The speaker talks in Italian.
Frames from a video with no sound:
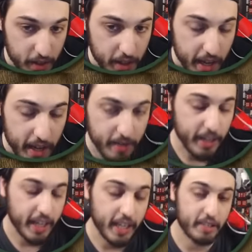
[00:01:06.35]
Ok,
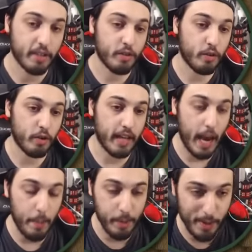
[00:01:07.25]
ragazzi, no,
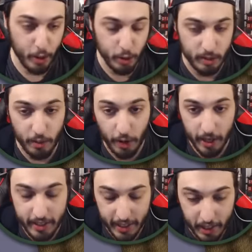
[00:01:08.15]
è la prima e l'ultima
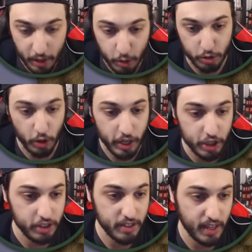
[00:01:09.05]
volta che dico sto
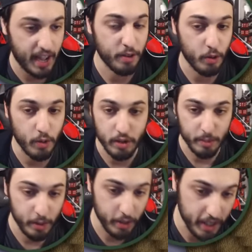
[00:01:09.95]
registrando
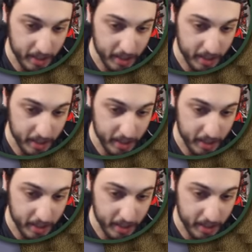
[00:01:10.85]
quando me lo